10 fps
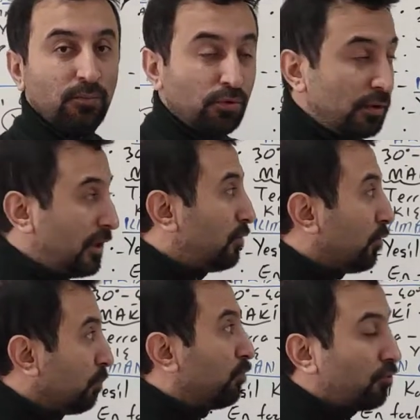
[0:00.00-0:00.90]
Buradaki
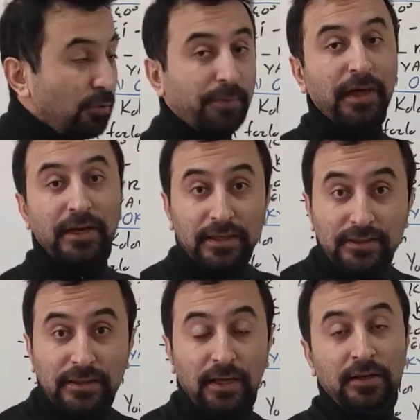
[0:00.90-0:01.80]
donmuş toprağın
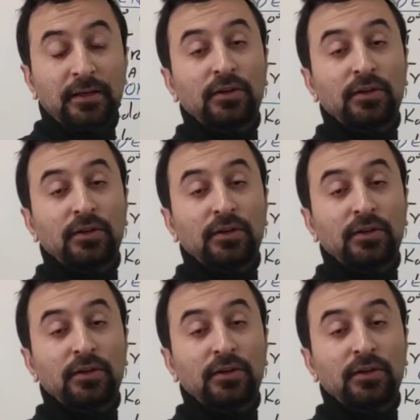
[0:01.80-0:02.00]
adı da